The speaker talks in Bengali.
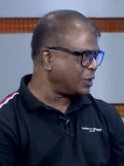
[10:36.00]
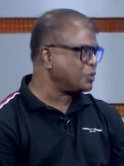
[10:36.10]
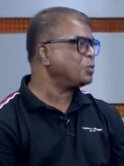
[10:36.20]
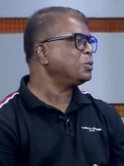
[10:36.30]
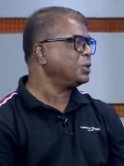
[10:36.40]

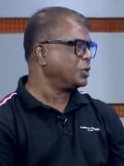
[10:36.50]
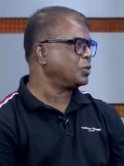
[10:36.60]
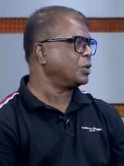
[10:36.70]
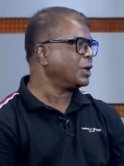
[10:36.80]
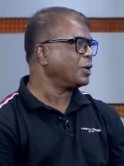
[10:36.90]
রাজনৈতিক
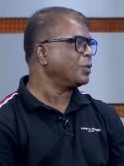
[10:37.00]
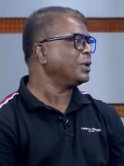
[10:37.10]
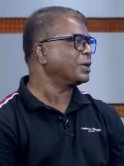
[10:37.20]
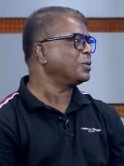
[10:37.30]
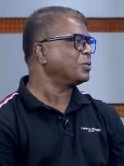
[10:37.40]
সরকার
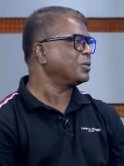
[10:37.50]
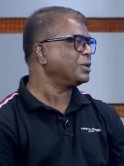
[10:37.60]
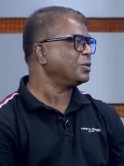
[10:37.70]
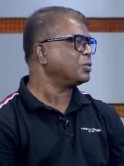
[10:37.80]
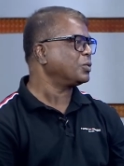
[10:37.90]
নয় কিন্তু
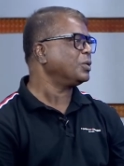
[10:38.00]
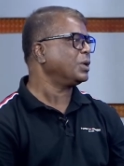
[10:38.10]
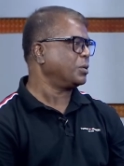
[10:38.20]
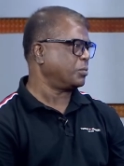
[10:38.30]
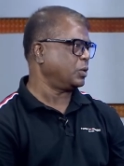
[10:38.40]
তিনি তো
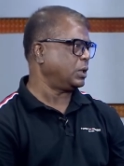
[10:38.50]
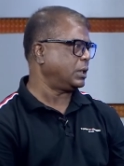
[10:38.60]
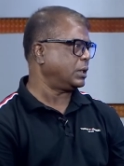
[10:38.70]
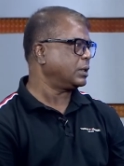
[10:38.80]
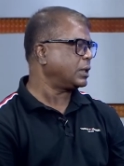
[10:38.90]
সরকার
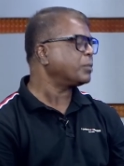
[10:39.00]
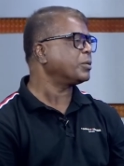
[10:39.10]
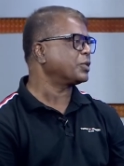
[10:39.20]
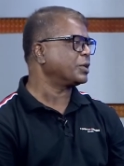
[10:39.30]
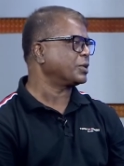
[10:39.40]
প্রধান তার
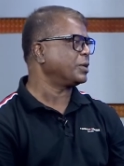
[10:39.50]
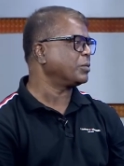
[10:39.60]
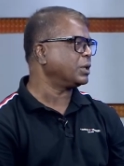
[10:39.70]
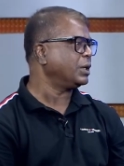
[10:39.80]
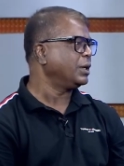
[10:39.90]
বাসার
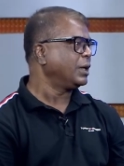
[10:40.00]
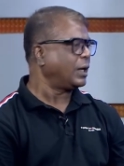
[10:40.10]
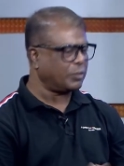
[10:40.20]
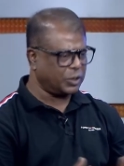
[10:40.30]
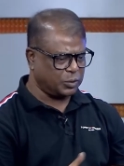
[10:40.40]
সামনে
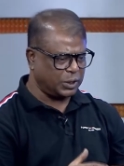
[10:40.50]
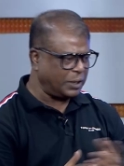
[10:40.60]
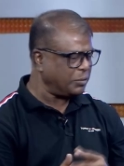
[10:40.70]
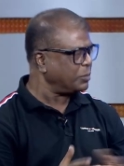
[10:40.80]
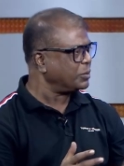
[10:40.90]
আমরা যদি
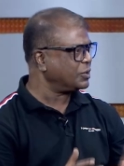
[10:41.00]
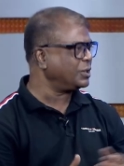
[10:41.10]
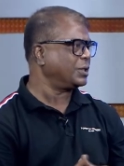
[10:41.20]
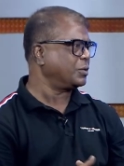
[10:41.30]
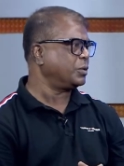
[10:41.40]
এইভাবে
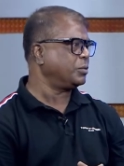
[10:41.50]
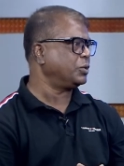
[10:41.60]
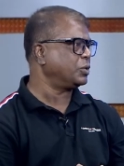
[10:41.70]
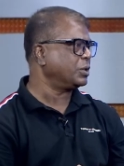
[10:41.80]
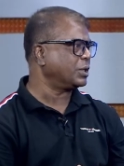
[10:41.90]
চিন্তা করি
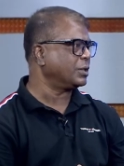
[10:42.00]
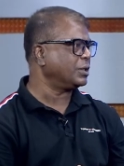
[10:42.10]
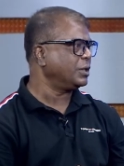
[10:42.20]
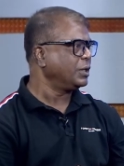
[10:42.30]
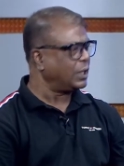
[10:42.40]
বিষয়টা
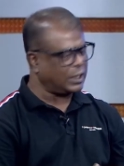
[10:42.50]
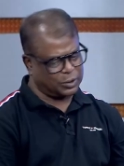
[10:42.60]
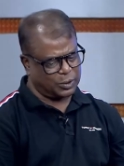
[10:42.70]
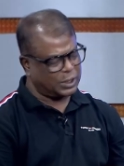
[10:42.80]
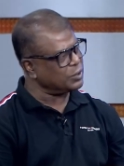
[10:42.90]
যে
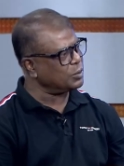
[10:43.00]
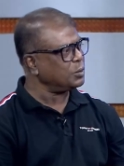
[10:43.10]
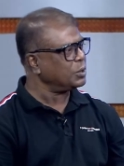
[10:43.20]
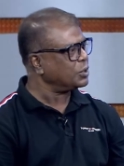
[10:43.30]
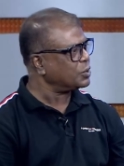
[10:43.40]
একজন
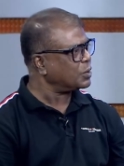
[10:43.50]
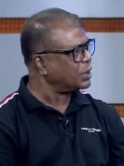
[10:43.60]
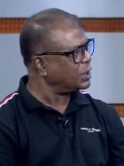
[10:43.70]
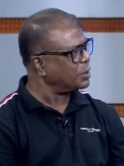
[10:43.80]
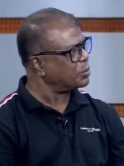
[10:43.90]
রাজনৈতিক
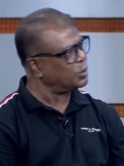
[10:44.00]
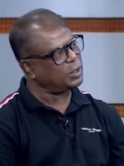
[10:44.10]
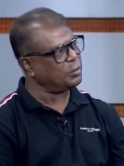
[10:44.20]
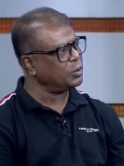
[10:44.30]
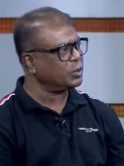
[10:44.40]
সরকারের
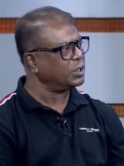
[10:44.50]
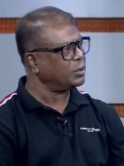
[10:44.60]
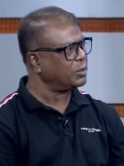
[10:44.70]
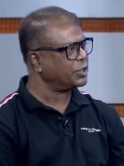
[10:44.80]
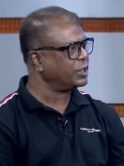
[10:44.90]

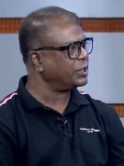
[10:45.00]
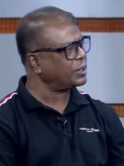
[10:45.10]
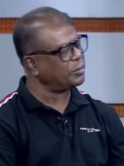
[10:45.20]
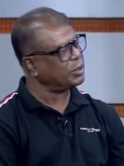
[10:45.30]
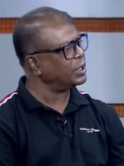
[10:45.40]
প্রধানমন্ত্রীর বাসার
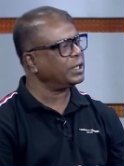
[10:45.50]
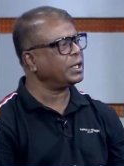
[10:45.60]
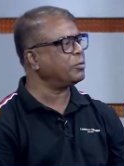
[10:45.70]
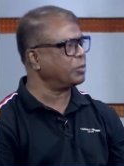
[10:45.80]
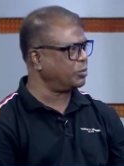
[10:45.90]
সামনে
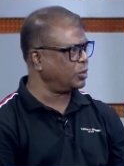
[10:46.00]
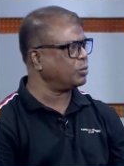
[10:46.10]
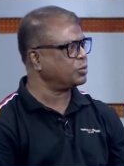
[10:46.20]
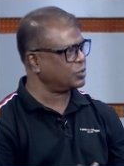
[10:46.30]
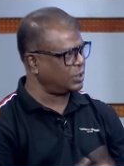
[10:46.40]
গিয়ে এইভাবে
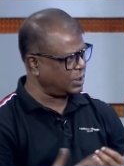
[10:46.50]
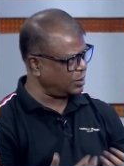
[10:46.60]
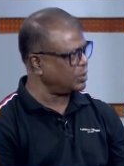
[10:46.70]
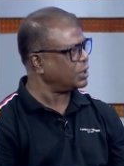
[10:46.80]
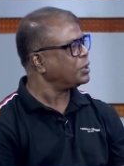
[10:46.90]
অবস্থান
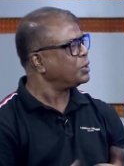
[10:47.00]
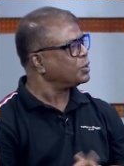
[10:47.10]
নেওয়ার